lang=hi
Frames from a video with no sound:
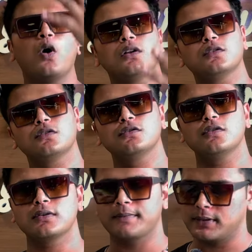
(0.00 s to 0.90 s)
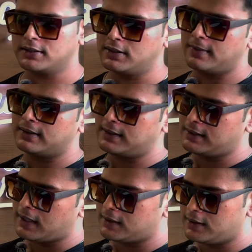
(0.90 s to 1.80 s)
और दोस्तों जो सबसे अच्छी बात है
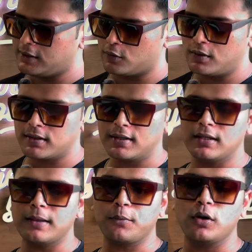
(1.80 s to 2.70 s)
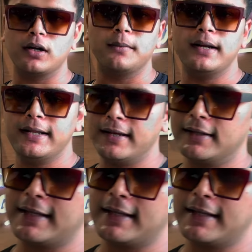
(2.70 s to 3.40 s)
यार ये देखो इसके साथ आपको डबल डी रिंग